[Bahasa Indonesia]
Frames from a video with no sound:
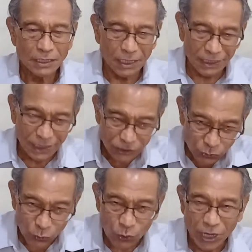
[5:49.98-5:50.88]
karena
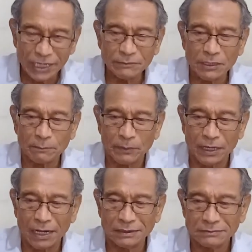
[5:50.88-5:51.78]
Tuhan
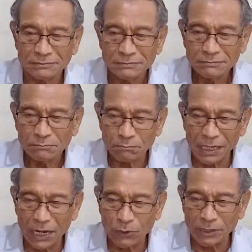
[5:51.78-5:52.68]
berperang
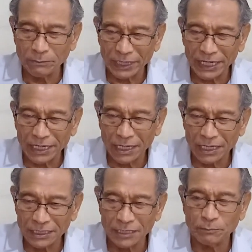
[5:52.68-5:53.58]
melawan
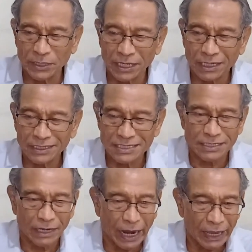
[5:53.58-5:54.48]
mereka di pihak
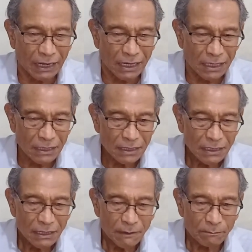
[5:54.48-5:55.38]
Israel.
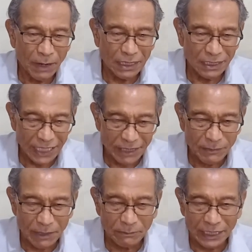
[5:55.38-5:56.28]

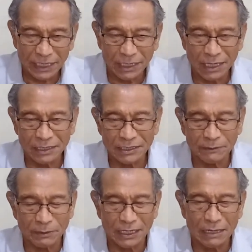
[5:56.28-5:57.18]
Panglima mereka
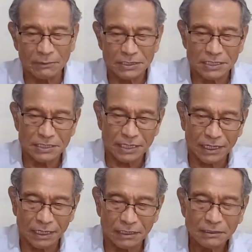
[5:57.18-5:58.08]
yang bernama
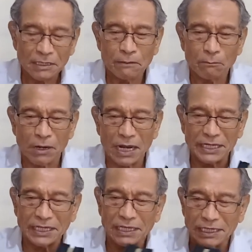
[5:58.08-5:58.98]
Sisera
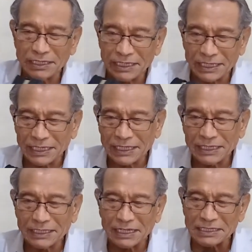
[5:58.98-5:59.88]
melarikan
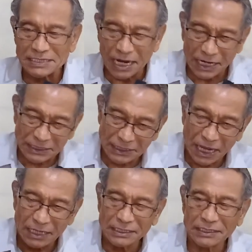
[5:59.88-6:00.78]
diri dengan jalan
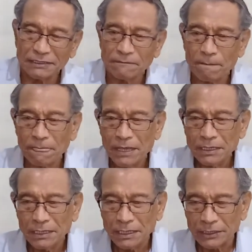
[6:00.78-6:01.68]
kaki
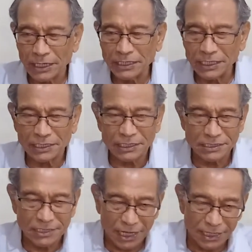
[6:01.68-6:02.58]
dan
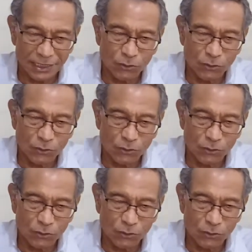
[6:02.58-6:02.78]
dikejar